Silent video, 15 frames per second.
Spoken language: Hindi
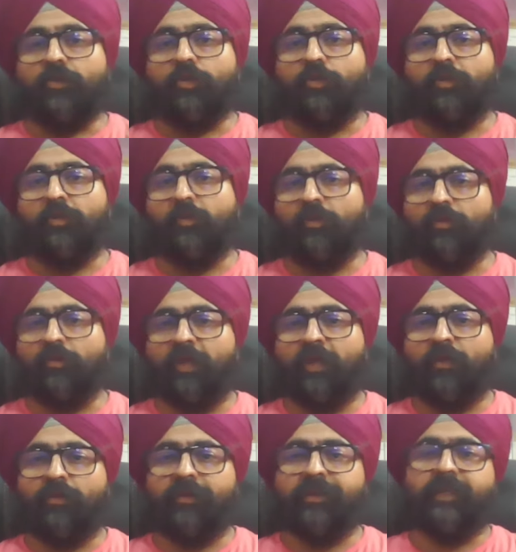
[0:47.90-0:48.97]
सुप्रीम कोर्ट और
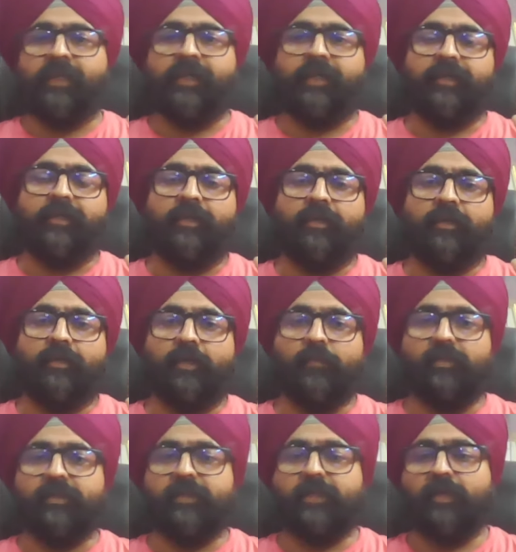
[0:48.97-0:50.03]
हाईकोर्ट ने क्या कह दिया कि
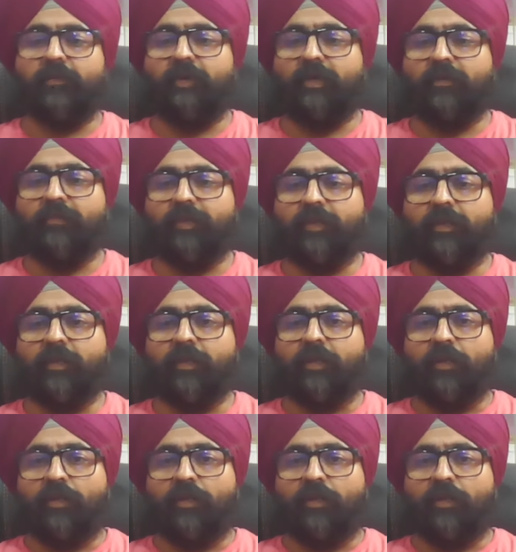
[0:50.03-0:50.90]
बच्चे का वेलफेयर